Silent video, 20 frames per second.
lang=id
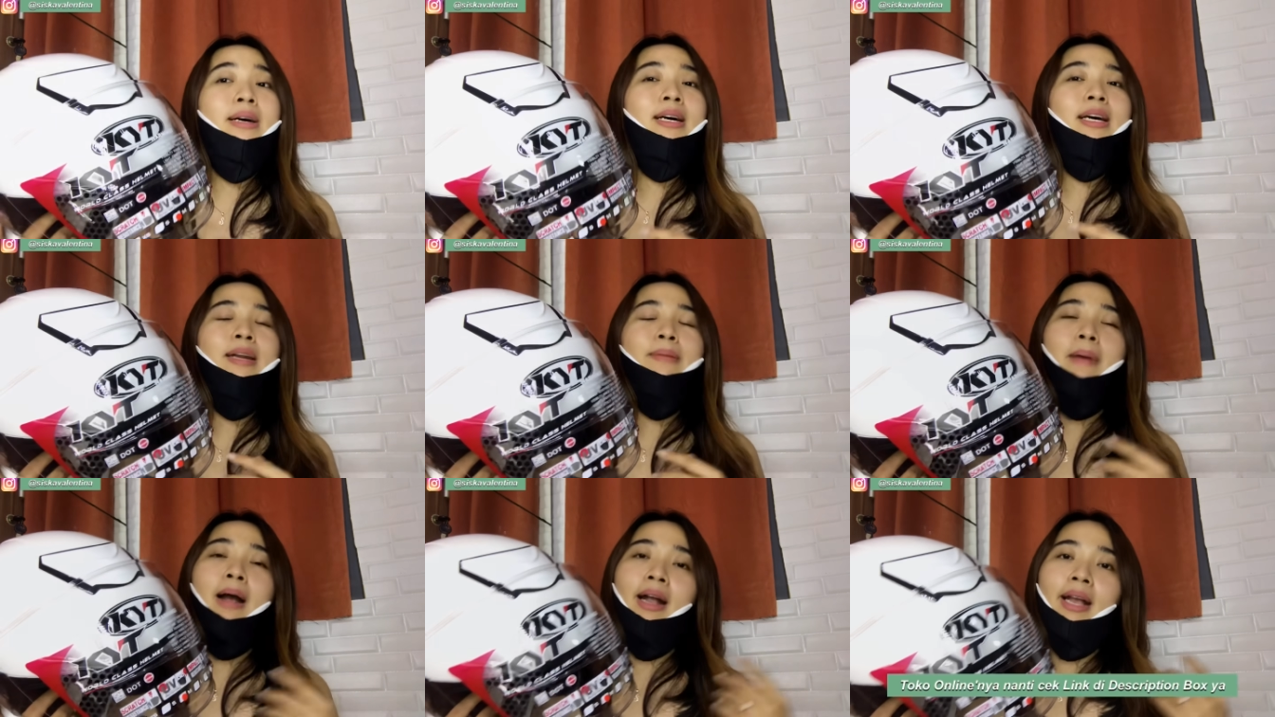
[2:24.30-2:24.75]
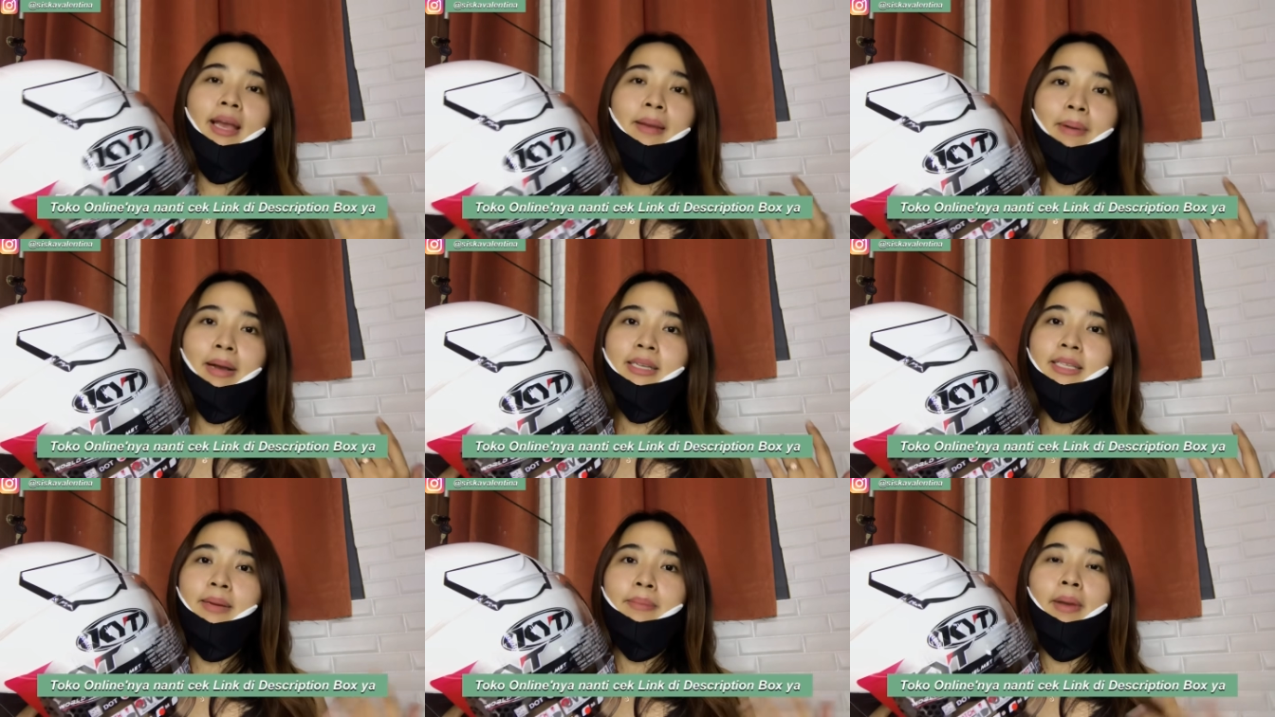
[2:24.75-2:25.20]
berbagai
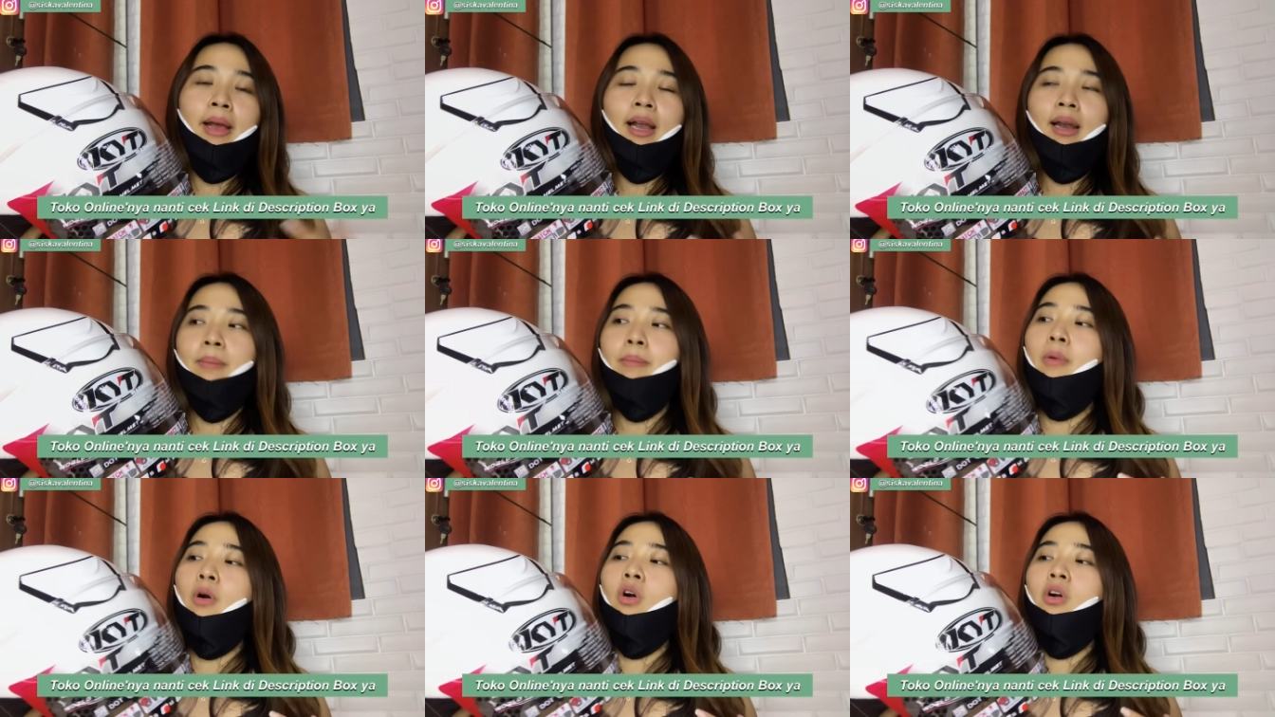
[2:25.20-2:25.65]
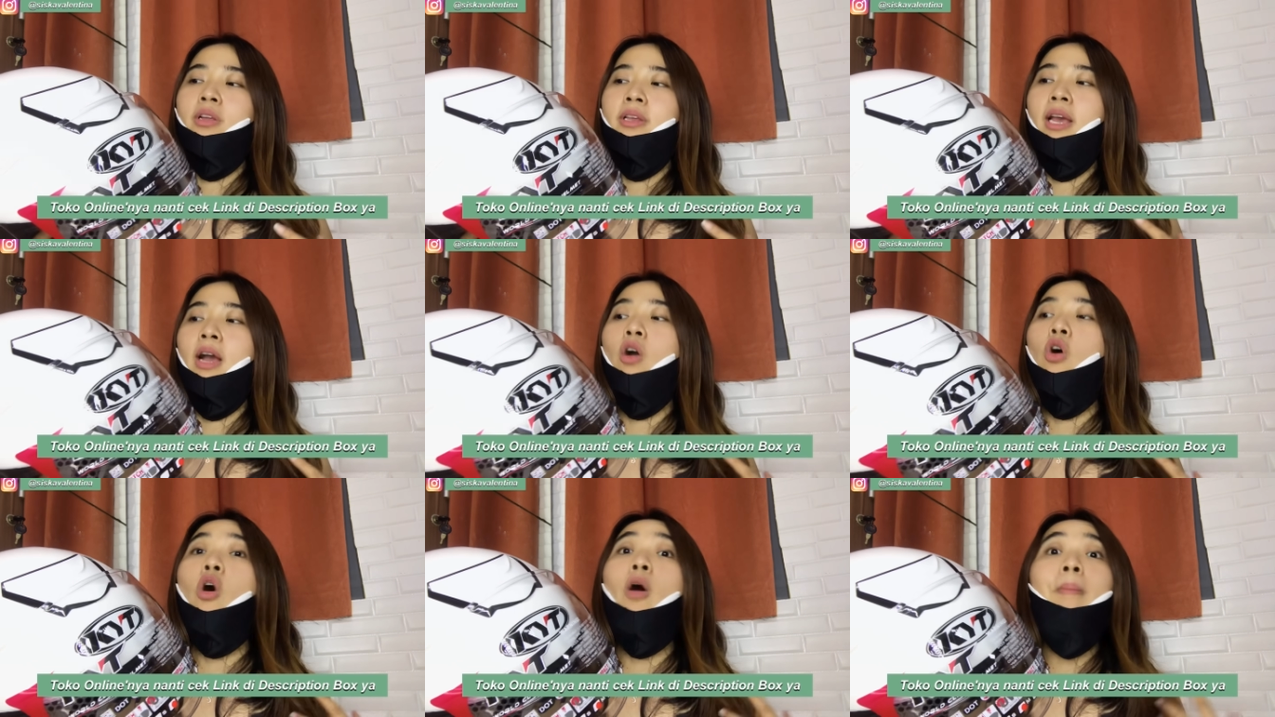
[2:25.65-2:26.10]
macam helm
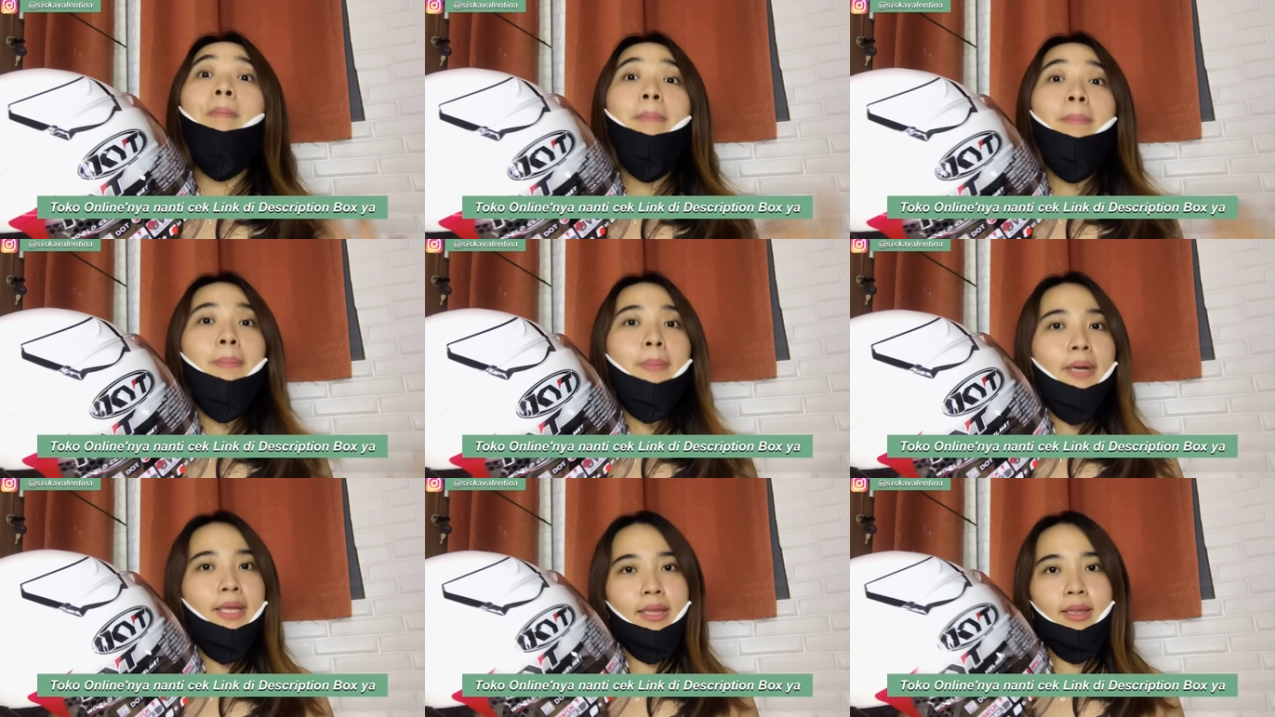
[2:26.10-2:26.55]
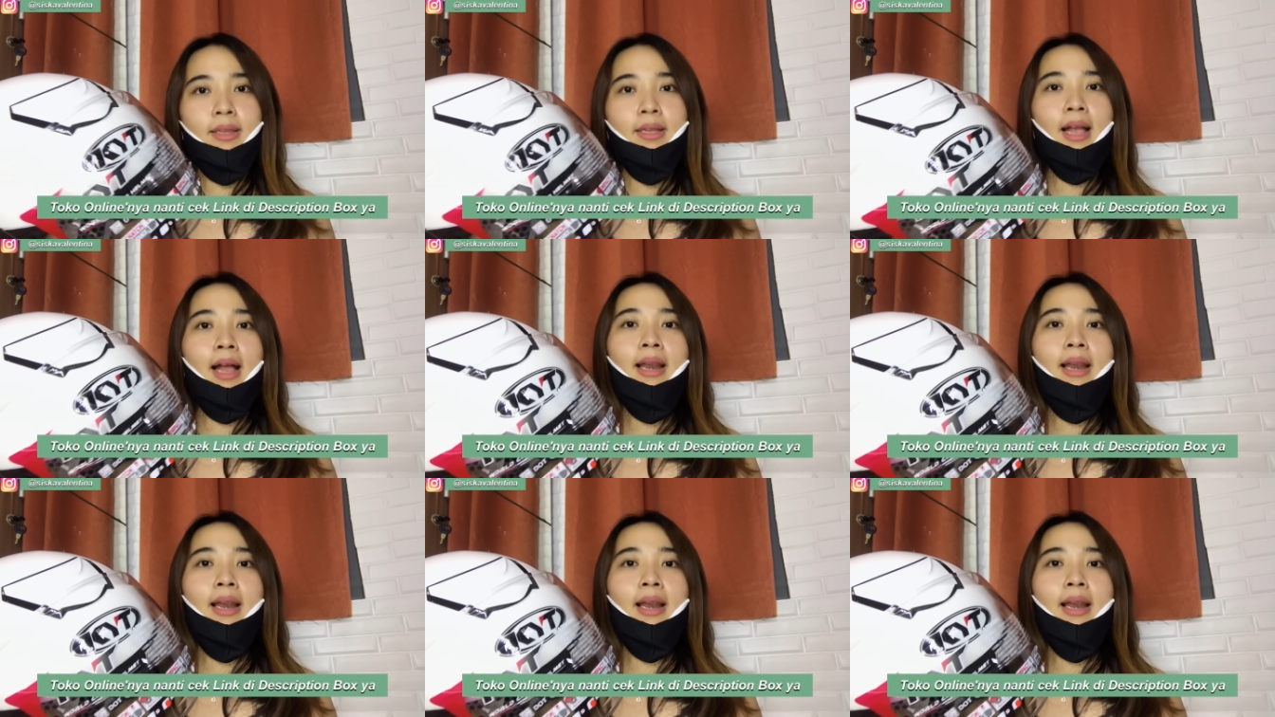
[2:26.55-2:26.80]
pokoknya komplit